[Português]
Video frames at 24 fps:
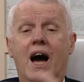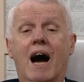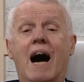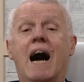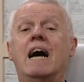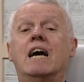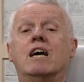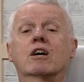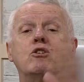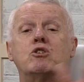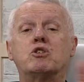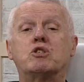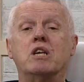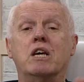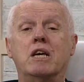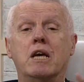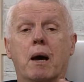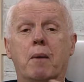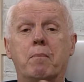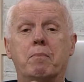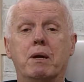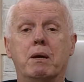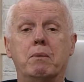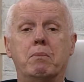Ah, eu sei
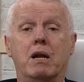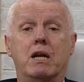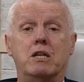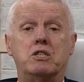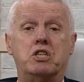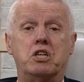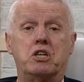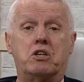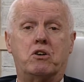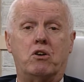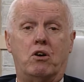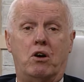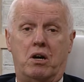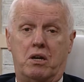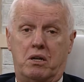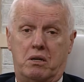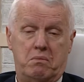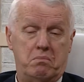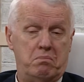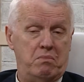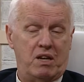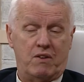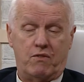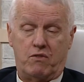a Bíblia de
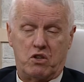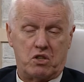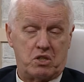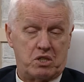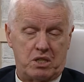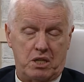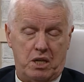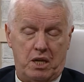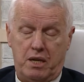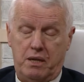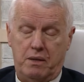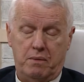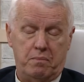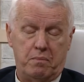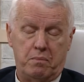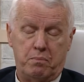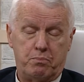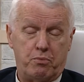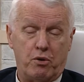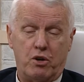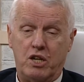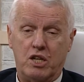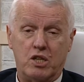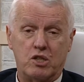cor, mas você,
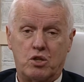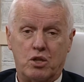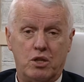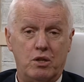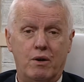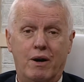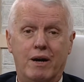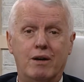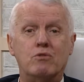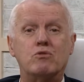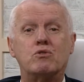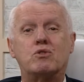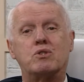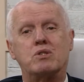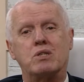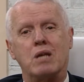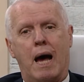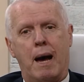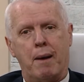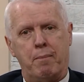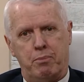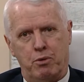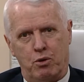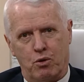por isso, não é um
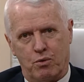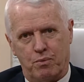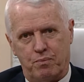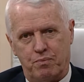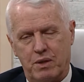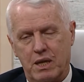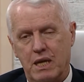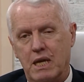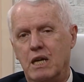sábio.